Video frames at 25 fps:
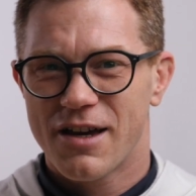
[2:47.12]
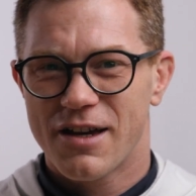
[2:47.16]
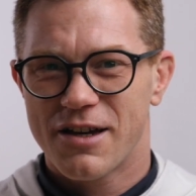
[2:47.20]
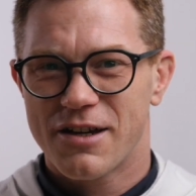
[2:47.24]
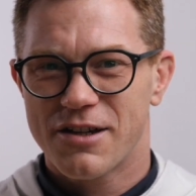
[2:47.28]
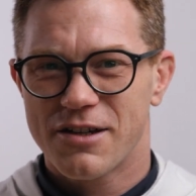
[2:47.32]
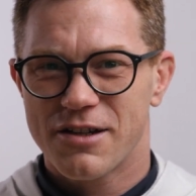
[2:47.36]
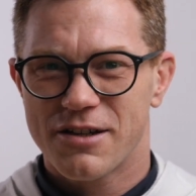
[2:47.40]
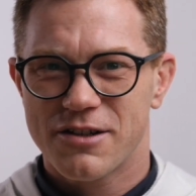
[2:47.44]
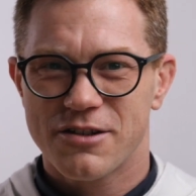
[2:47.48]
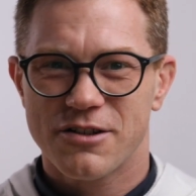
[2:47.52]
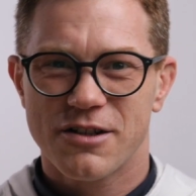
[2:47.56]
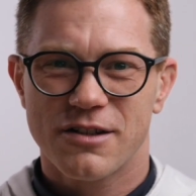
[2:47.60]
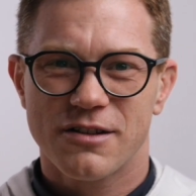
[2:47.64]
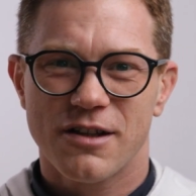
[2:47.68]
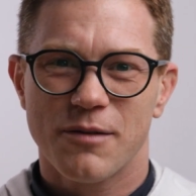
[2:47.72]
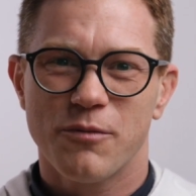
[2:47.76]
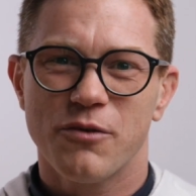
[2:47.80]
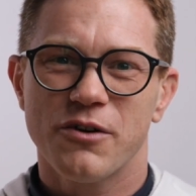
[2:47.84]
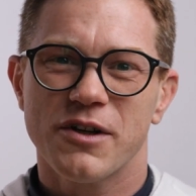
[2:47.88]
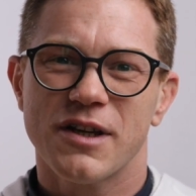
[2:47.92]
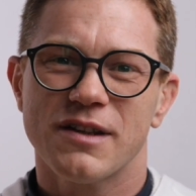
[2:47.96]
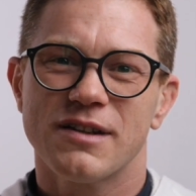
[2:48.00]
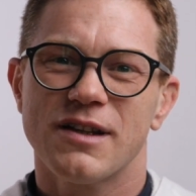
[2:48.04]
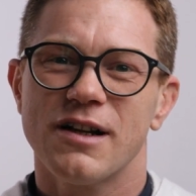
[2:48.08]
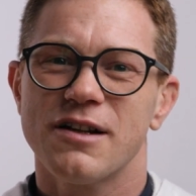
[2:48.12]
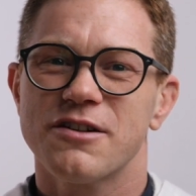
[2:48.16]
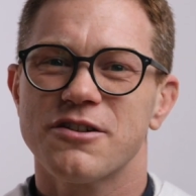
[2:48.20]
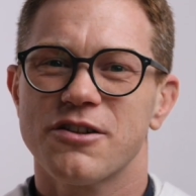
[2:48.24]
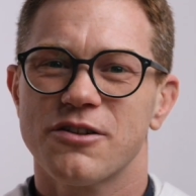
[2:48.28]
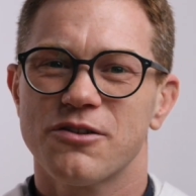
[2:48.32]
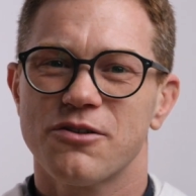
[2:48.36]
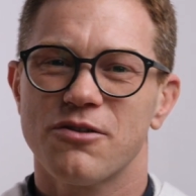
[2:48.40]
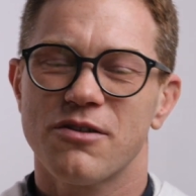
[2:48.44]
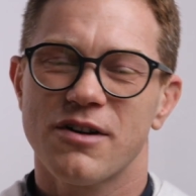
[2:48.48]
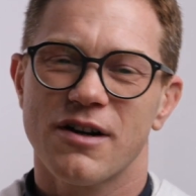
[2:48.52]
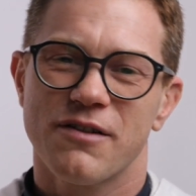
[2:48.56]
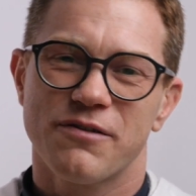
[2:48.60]
y, że ta moja dalsza
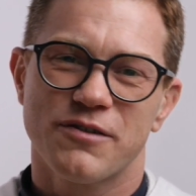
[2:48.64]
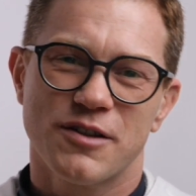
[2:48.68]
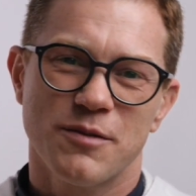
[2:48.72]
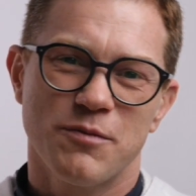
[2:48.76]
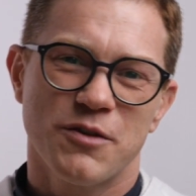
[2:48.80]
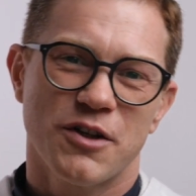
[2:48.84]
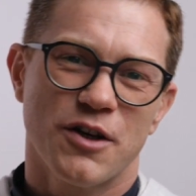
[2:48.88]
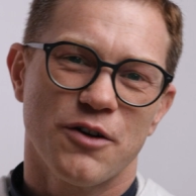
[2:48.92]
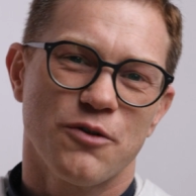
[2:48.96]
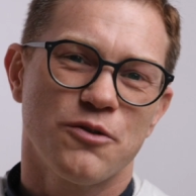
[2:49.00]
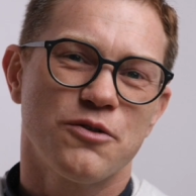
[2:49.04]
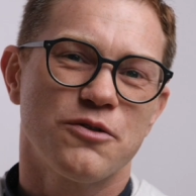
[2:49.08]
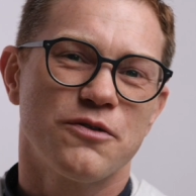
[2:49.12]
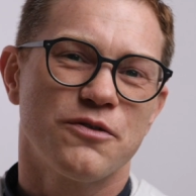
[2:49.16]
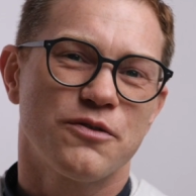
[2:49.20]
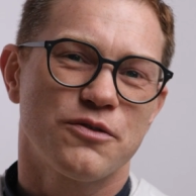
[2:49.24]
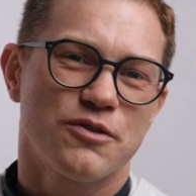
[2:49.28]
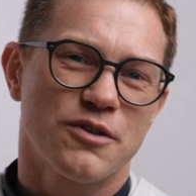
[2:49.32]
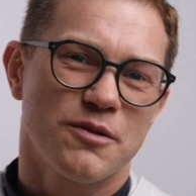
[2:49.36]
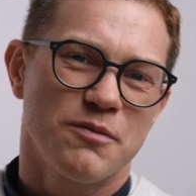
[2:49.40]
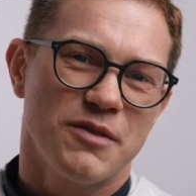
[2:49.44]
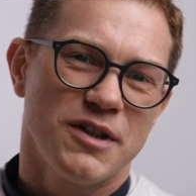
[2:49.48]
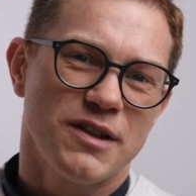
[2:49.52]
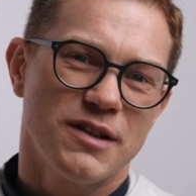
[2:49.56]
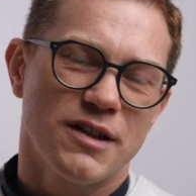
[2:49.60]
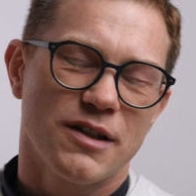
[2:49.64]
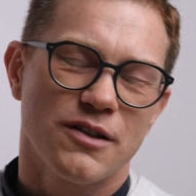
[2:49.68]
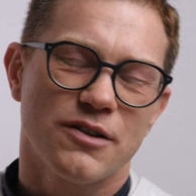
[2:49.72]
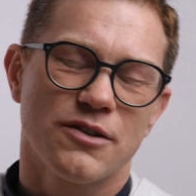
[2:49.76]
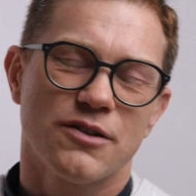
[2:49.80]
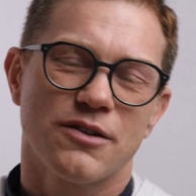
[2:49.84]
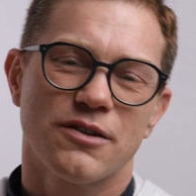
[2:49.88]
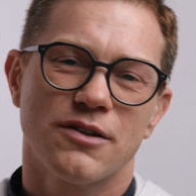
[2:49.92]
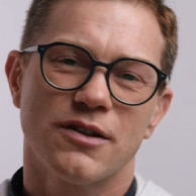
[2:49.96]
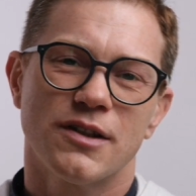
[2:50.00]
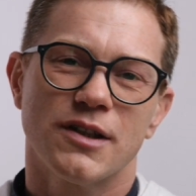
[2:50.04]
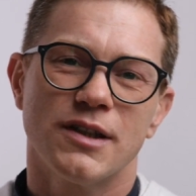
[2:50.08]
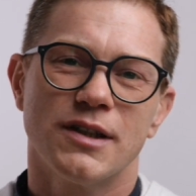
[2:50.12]
droga w tym kierunku, w którym idę,
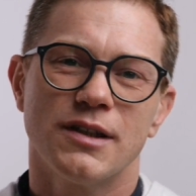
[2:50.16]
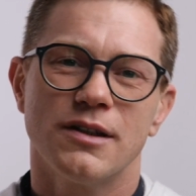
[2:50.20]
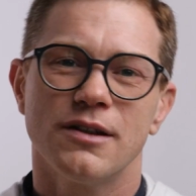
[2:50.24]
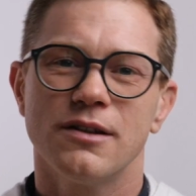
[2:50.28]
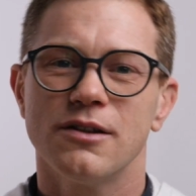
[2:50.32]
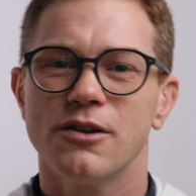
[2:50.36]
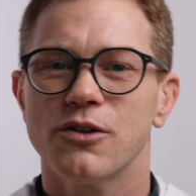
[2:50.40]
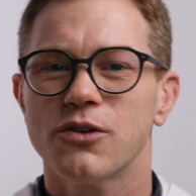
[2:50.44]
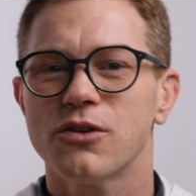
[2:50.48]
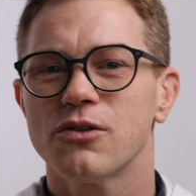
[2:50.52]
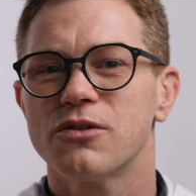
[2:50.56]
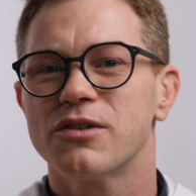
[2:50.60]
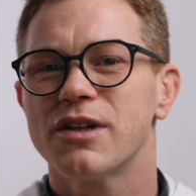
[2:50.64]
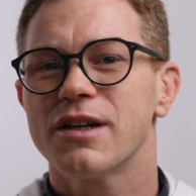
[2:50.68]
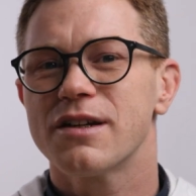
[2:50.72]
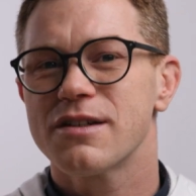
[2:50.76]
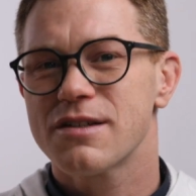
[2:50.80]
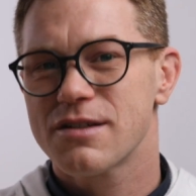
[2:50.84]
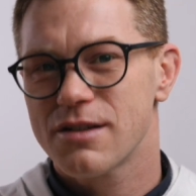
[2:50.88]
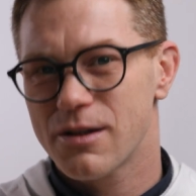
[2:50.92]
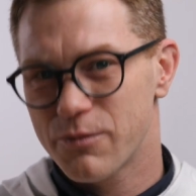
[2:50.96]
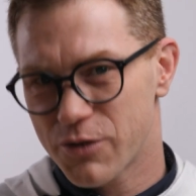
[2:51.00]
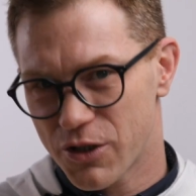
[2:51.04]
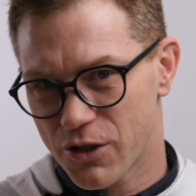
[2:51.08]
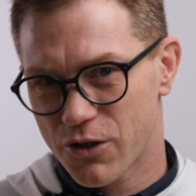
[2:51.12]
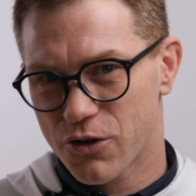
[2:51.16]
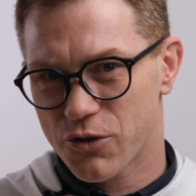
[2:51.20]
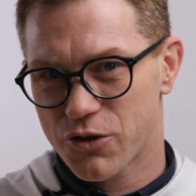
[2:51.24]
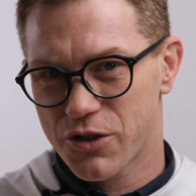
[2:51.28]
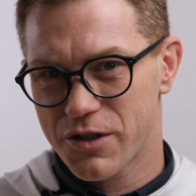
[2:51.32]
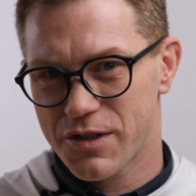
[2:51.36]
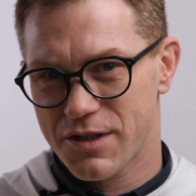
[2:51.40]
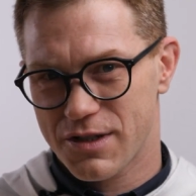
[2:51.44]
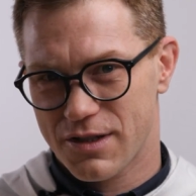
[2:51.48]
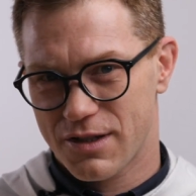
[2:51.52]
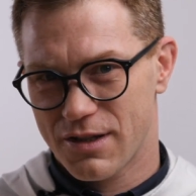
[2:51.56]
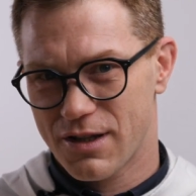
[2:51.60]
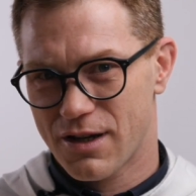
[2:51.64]
no to nie jest dla mnie
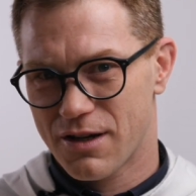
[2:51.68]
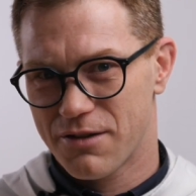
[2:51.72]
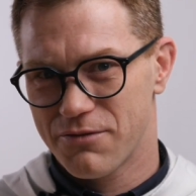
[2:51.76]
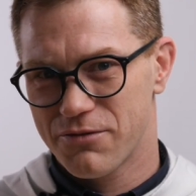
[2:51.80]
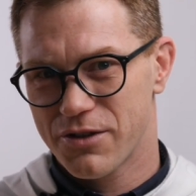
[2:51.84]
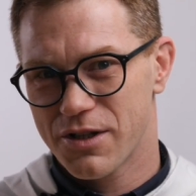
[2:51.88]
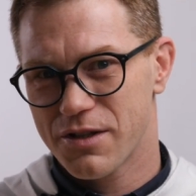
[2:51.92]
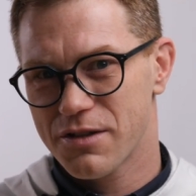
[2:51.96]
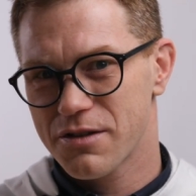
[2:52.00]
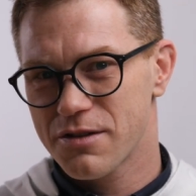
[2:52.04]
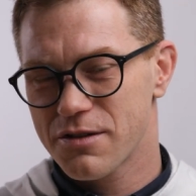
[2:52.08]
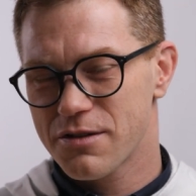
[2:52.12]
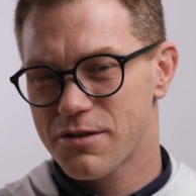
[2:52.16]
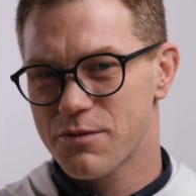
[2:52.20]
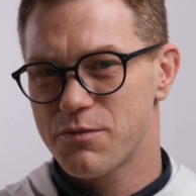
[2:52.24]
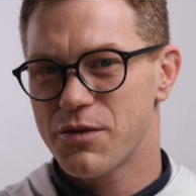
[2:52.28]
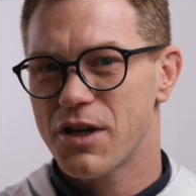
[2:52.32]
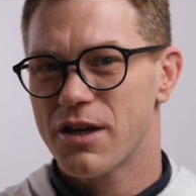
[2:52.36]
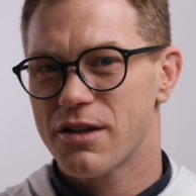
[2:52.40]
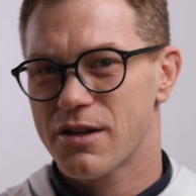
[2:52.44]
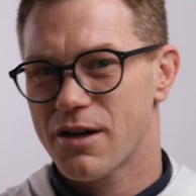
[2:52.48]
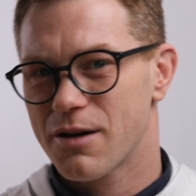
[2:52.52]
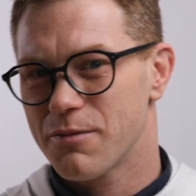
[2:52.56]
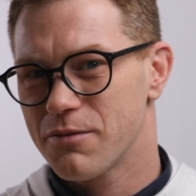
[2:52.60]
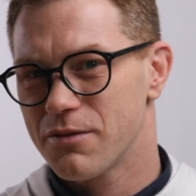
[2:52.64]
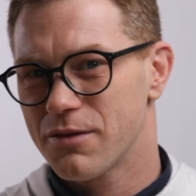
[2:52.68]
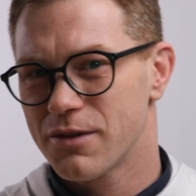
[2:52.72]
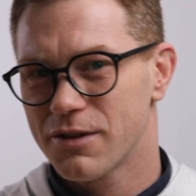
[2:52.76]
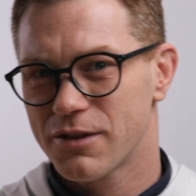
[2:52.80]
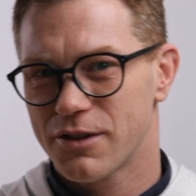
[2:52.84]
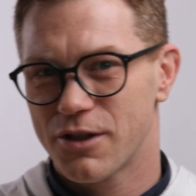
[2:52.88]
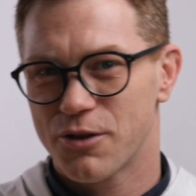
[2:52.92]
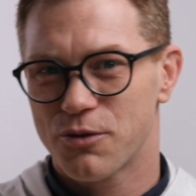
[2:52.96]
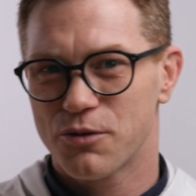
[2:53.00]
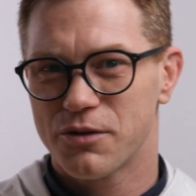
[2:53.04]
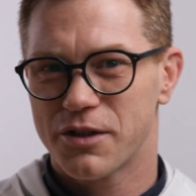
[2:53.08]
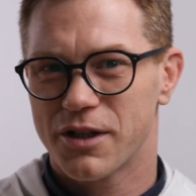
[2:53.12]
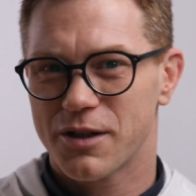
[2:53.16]
korzystna, więc zmieniam
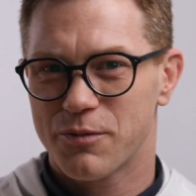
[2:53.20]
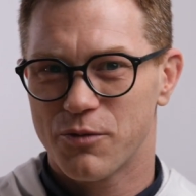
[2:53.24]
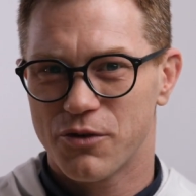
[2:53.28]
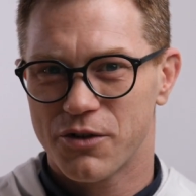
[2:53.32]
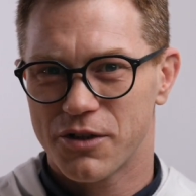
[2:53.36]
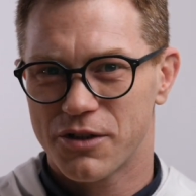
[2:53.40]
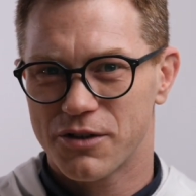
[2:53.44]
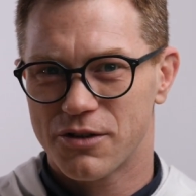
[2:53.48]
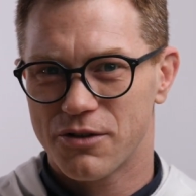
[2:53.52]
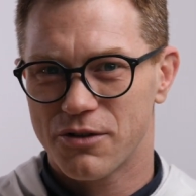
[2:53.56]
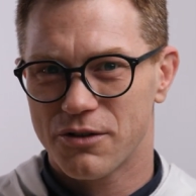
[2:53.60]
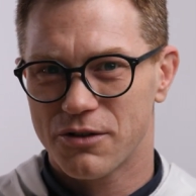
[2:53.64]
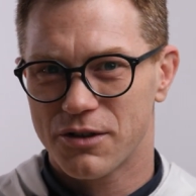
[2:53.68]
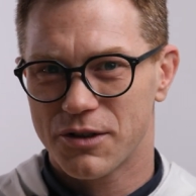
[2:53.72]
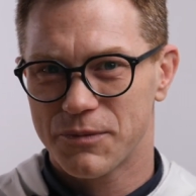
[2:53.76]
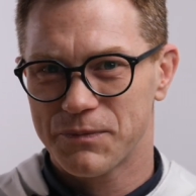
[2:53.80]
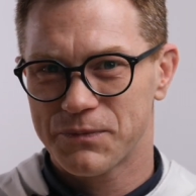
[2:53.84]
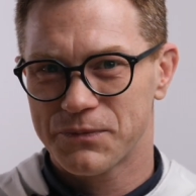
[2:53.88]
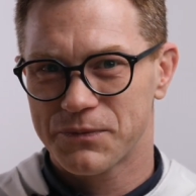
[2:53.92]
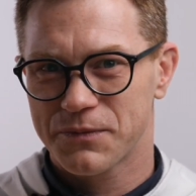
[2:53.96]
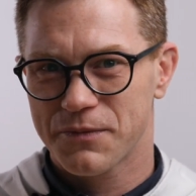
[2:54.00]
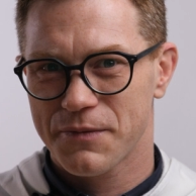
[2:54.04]
kierunek mojej drogi.